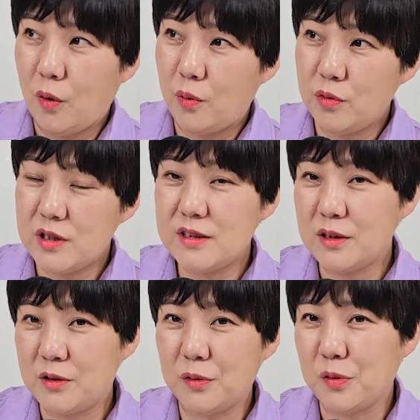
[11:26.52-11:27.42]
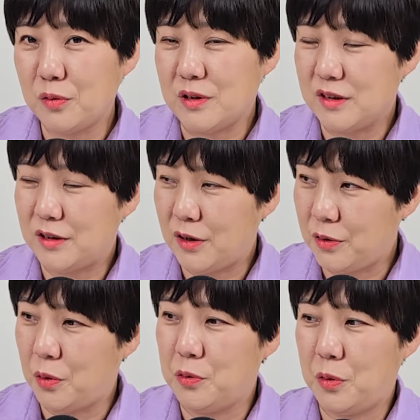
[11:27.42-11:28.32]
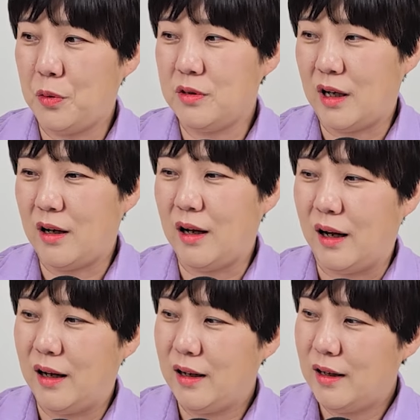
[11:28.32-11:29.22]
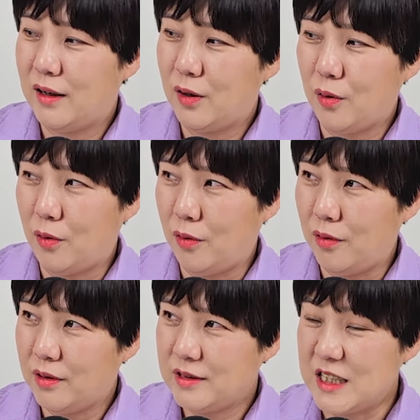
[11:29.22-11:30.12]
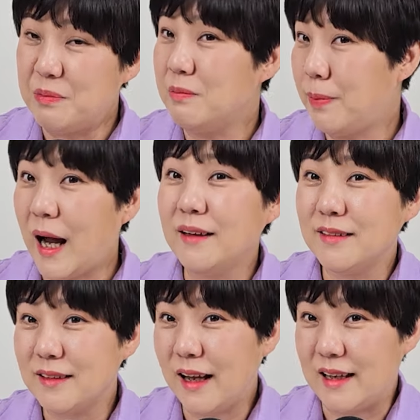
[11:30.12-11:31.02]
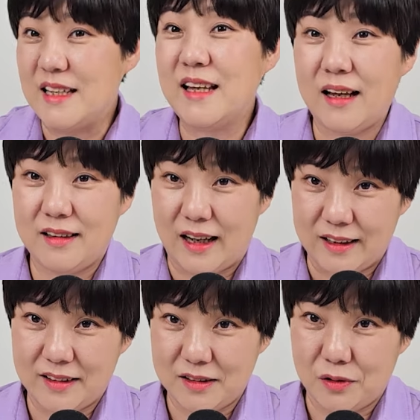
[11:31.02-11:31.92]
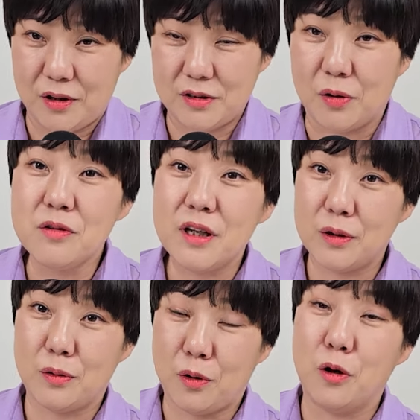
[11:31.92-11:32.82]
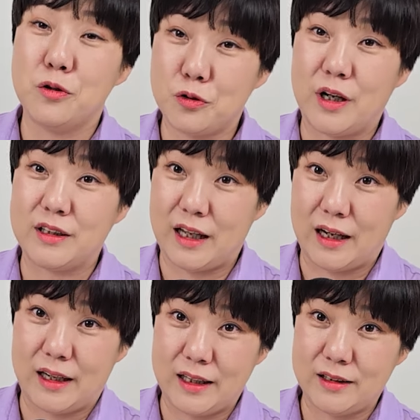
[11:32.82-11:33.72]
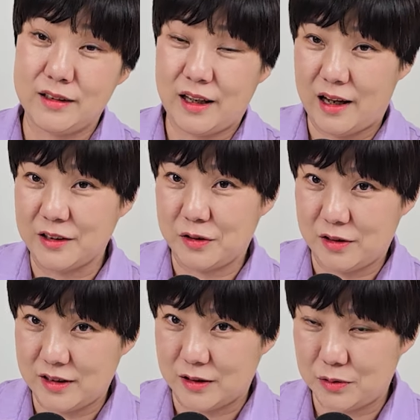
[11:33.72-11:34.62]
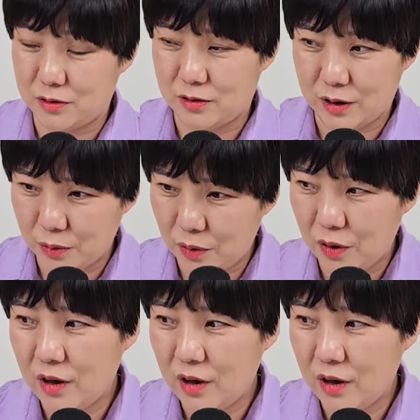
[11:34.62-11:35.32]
뭐 실제 그런 경우 있잖아요. 전 소유자가 어, 집은 파는데 이사는 안 하는 거야. 전세로 거주한다라는 계약서를 작성을 하고